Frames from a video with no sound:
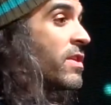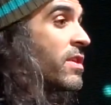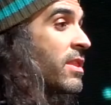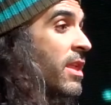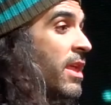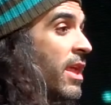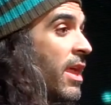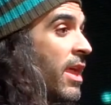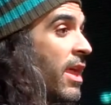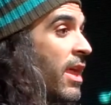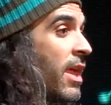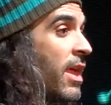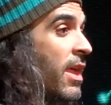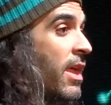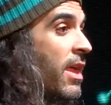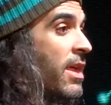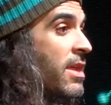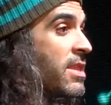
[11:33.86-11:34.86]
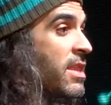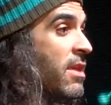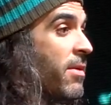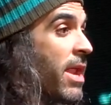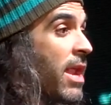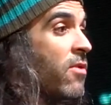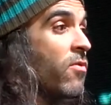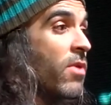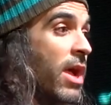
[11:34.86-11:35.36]
este, este
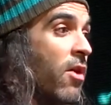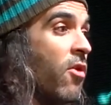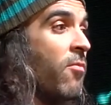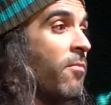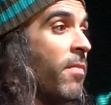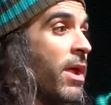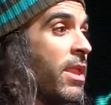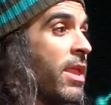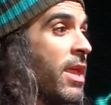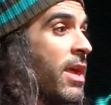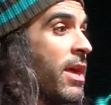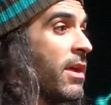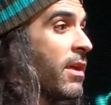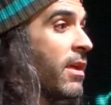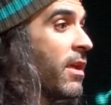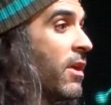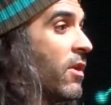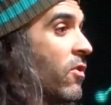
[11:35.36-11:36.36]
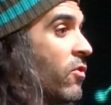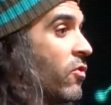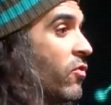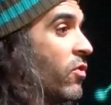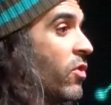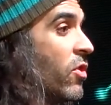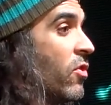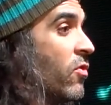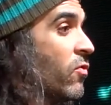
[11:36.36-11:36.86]
verano una compañía que
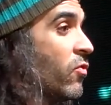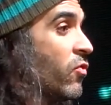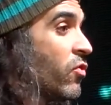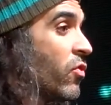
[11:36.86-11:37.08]
nos dio un